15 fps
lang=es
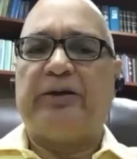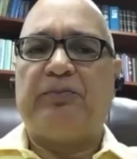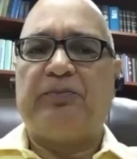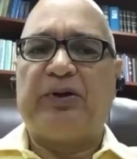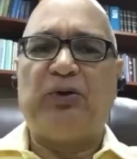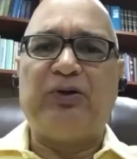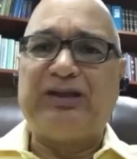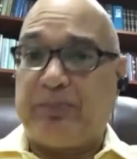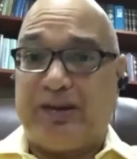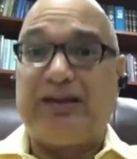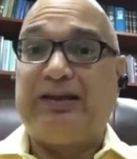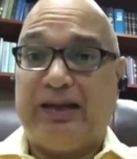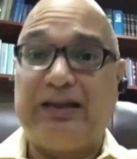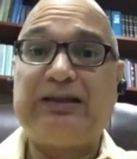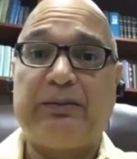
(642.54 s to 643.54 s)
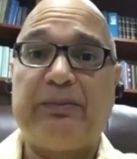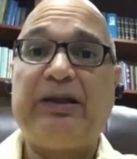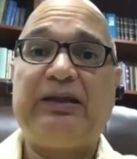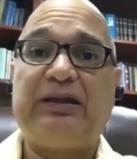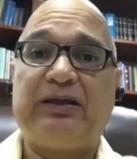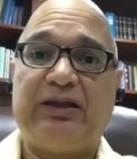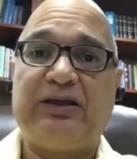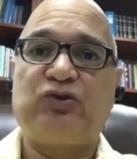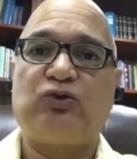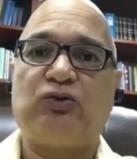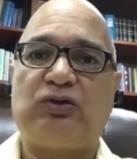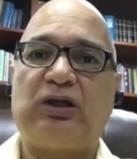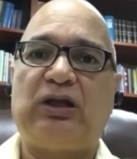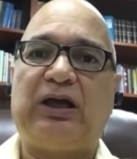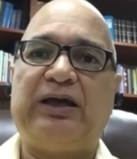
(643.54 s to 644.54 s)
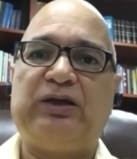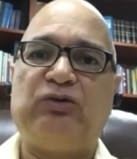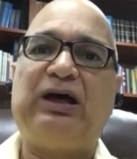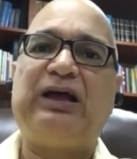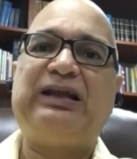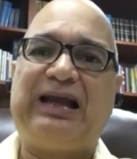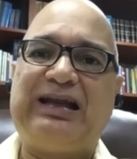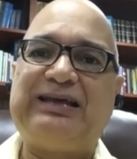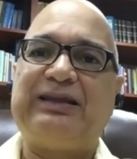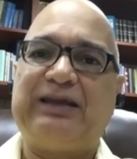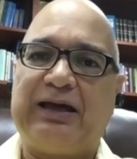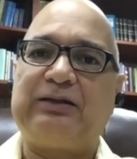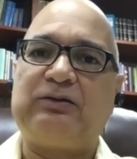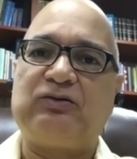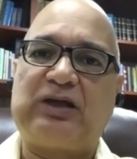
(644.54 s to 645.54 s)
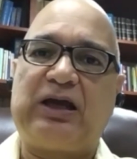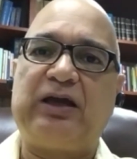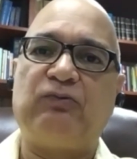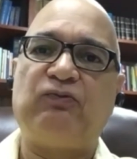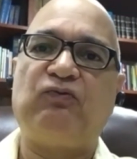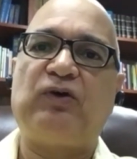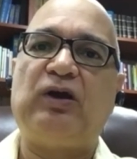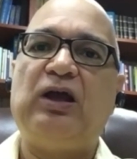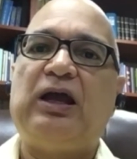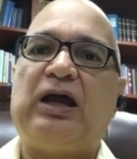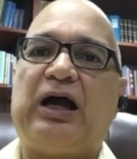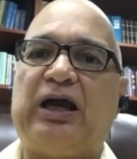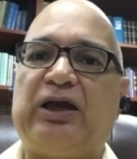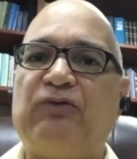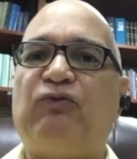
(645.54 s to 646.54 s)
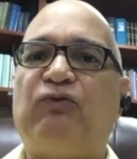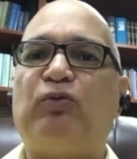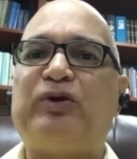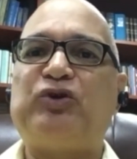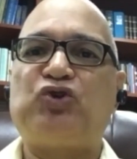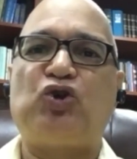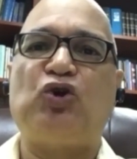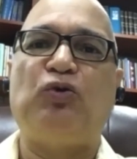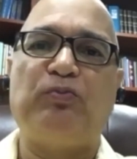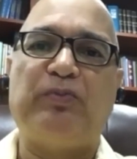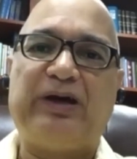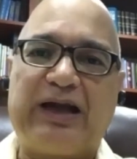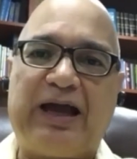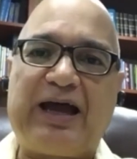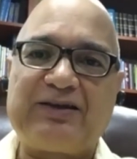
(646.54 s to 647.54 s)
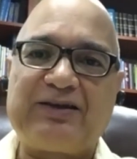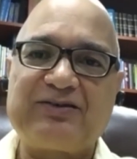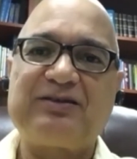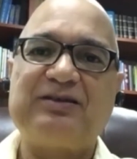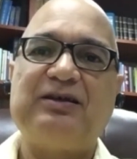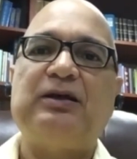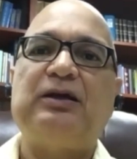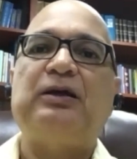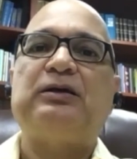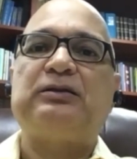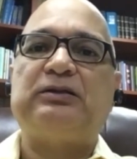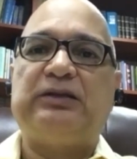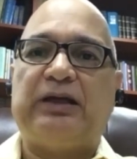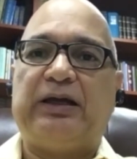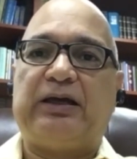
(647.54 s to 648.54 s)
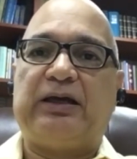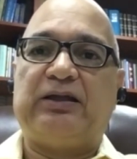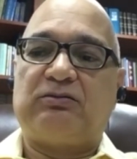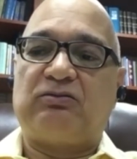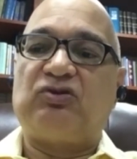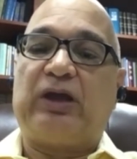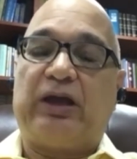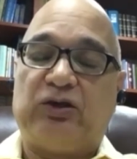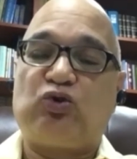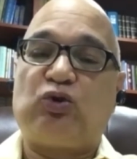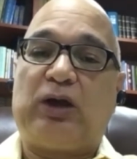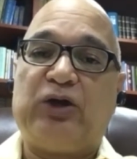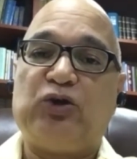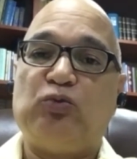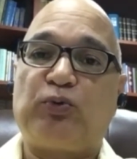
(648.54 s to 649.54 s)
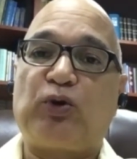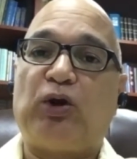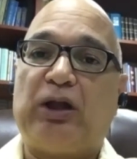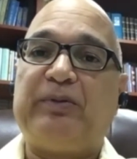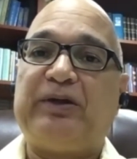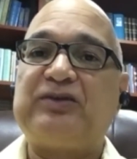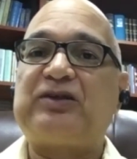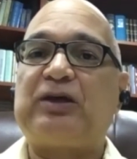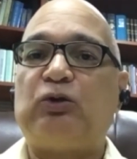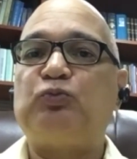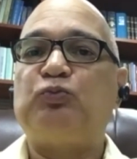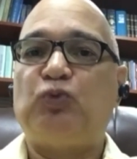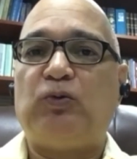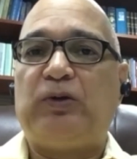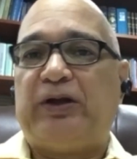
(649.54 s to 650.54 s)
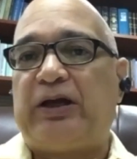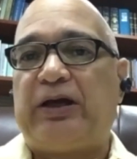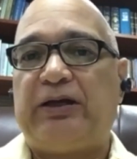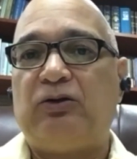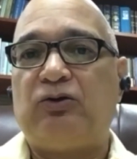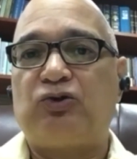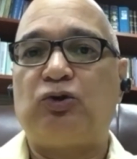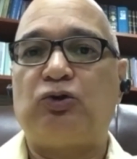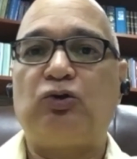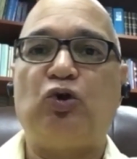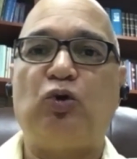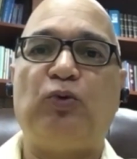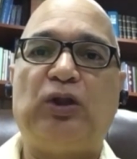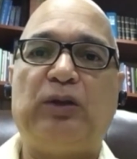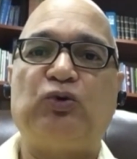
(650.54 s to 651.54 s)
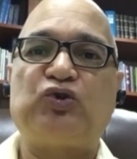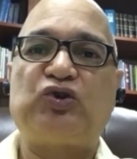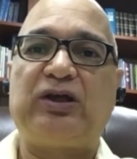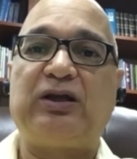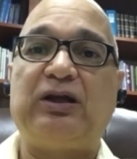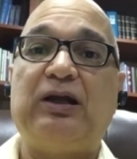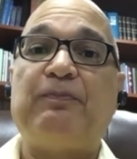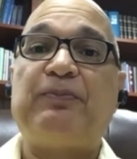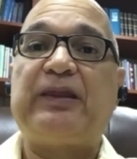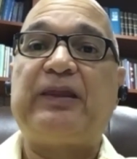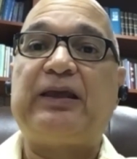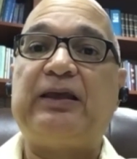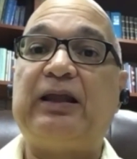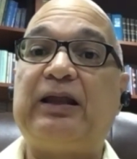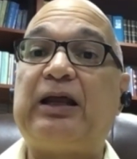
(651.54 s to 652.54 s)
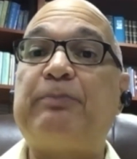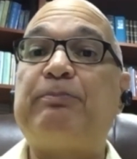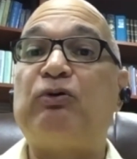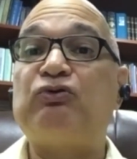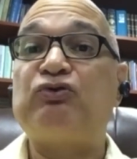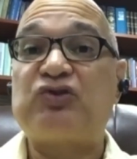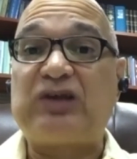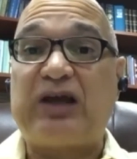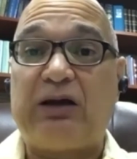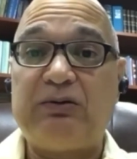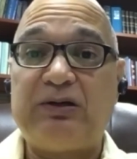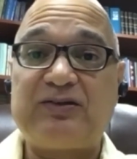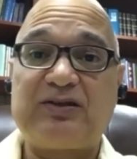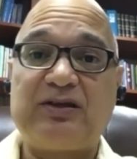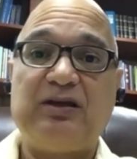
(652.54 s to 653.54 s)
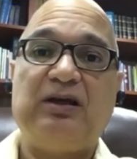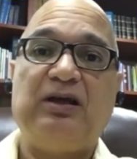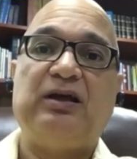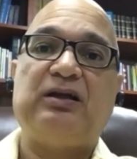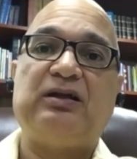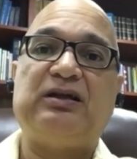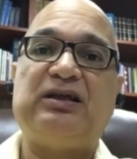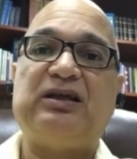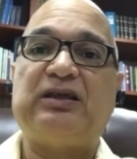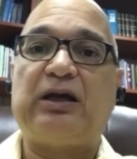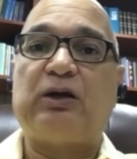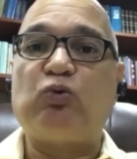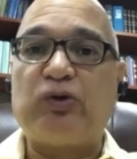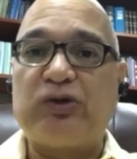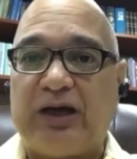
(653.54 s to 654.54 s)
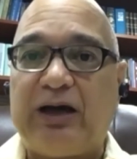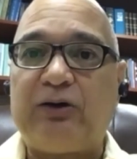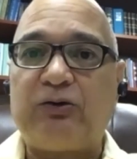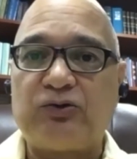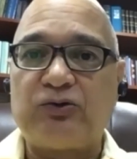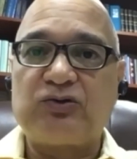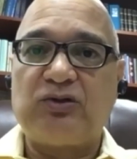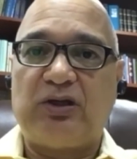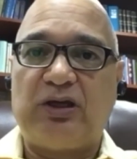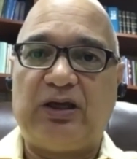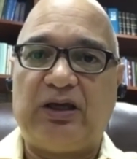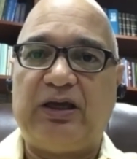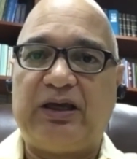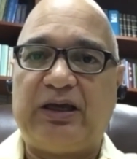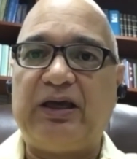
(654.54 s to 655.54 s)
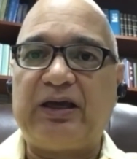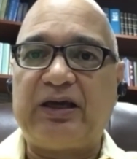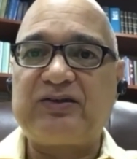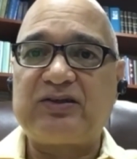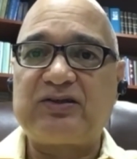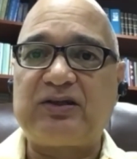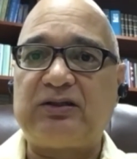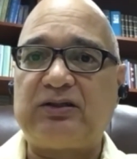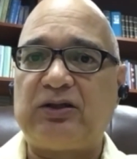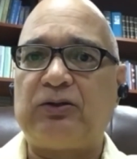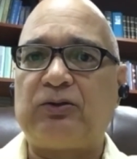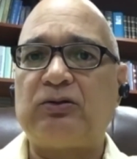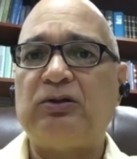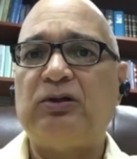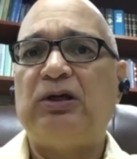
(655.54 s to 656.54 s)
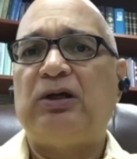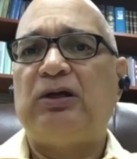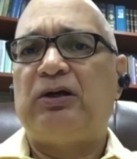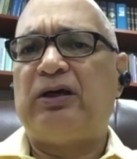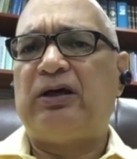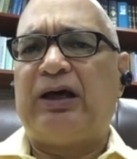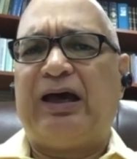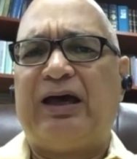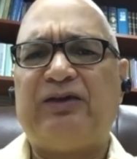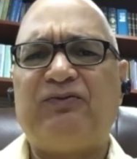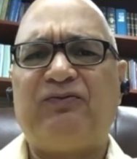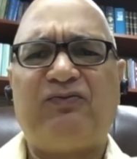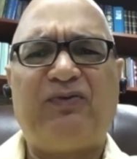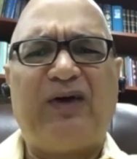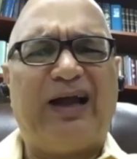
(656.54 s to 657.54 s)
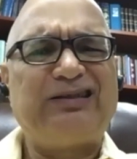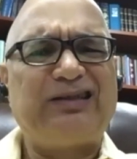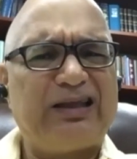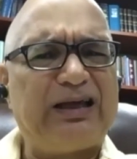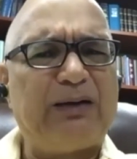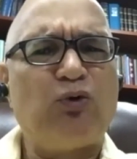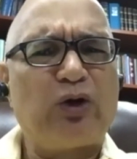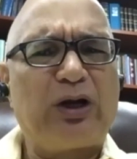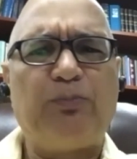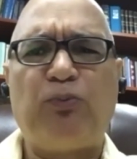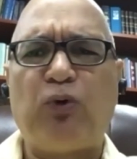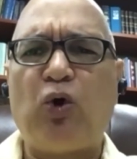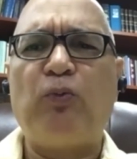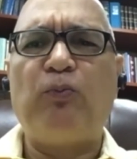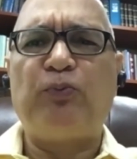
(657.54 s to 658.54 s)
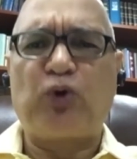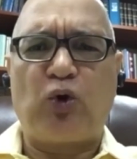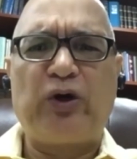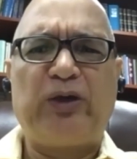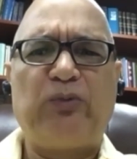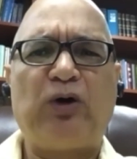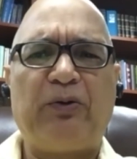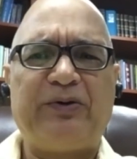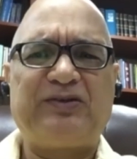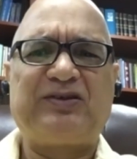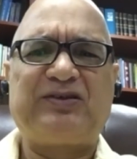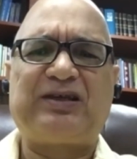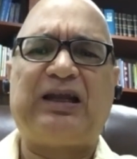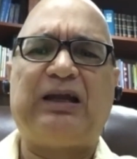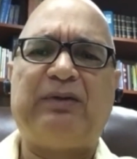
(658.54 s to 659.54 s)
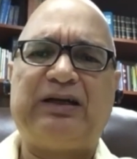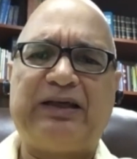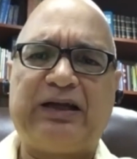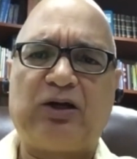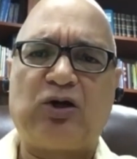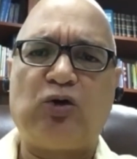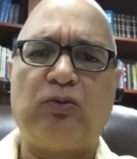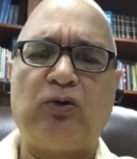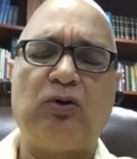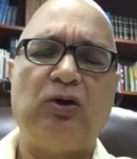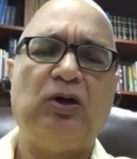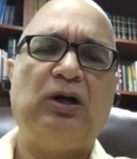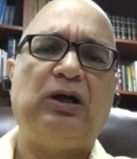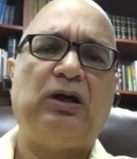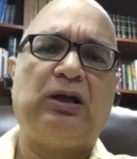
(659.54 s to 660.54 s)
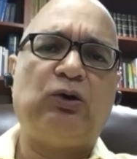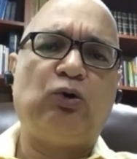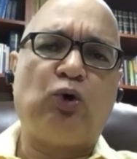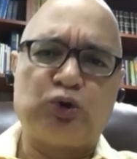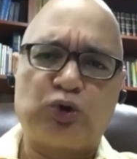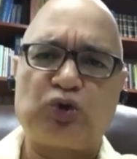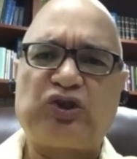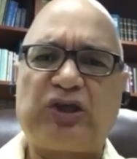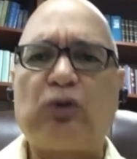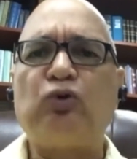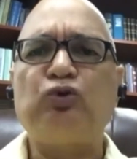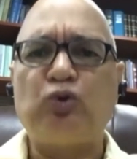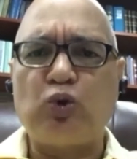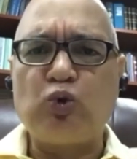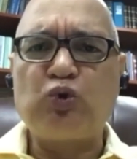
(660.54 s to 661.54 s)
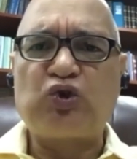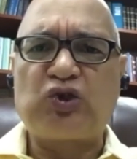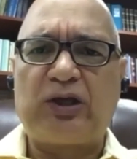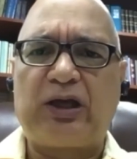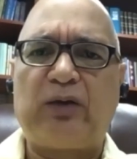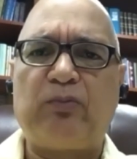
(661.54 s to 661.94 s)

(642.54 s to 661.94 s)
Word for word: pero independientemente de eso, hay una realidad, hay, hay información veraz de que hay un problema de salud pública y nosotros no podemos ser irresponsables ni descuidados en ese sentido. Eh, hay falta de amor al prójimo a veces en la manera como otros se conducen